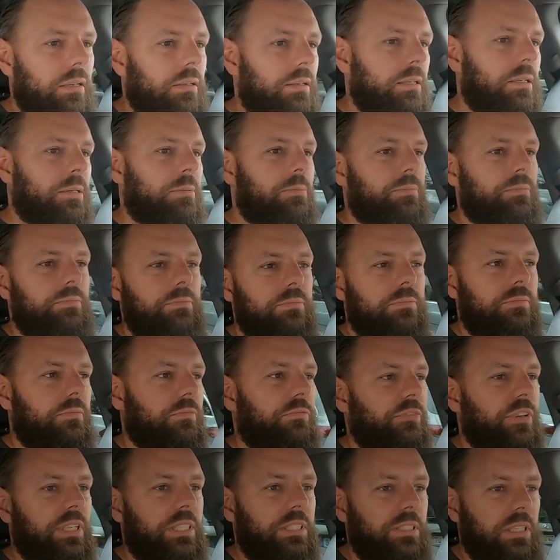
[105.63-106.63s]
Ähm,
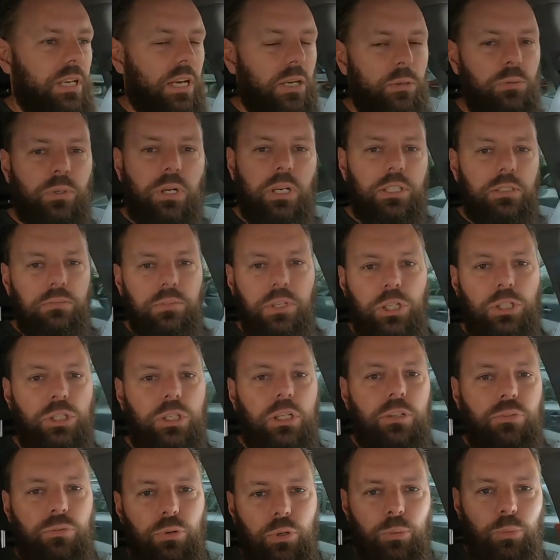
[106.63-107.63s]
wenn ich den Akku halt wieder
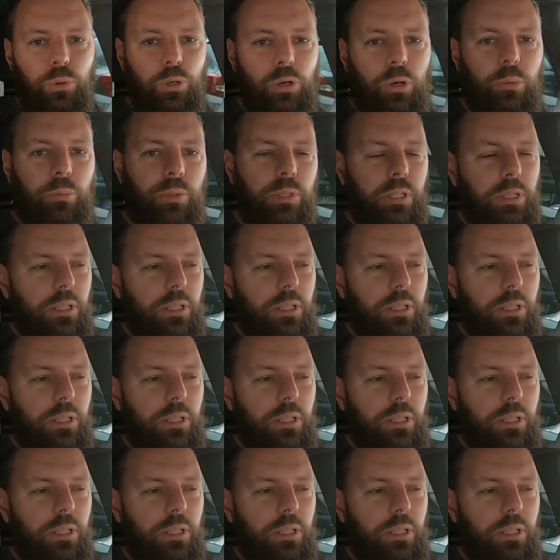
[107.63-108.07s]
schnell voll bekomme,